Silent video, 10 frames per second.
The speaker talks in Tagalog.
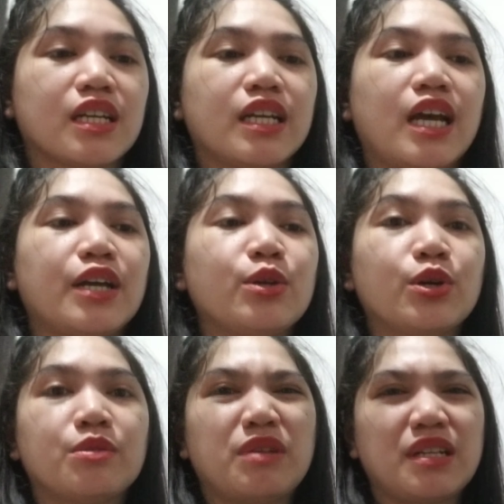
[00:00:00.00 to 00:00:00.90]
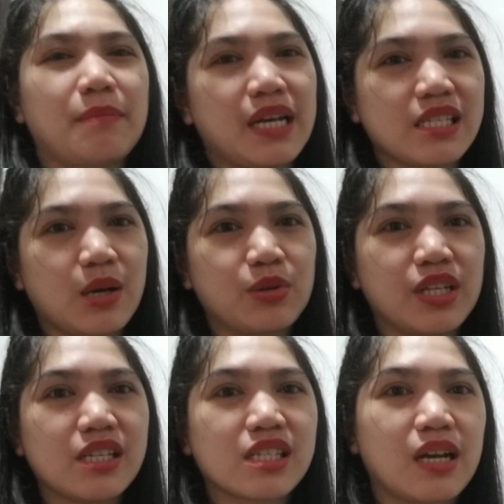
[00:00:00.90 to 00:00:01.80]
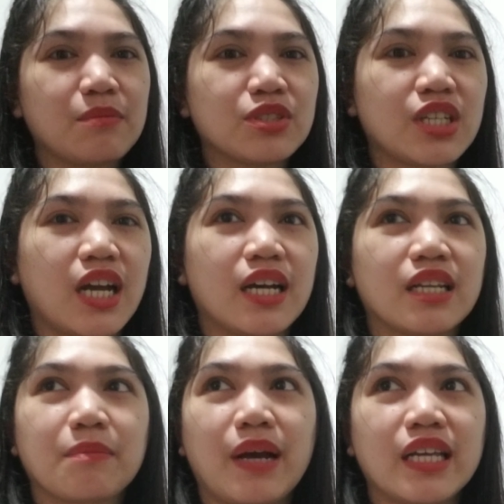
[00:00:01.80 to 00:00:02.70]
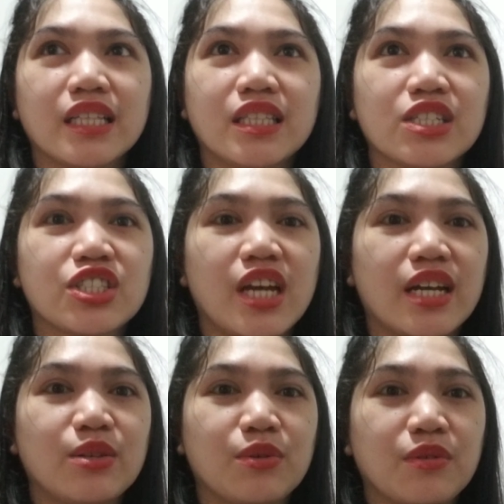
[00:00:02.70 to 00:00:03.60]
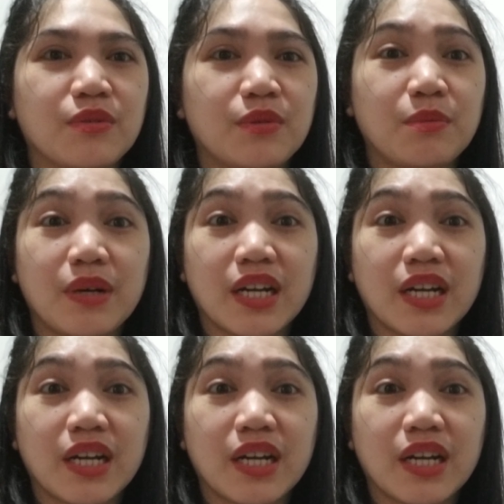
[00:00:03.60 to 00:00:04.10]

Kaya yon may nabasa ko na scam siya, nagbayad na siya nung kung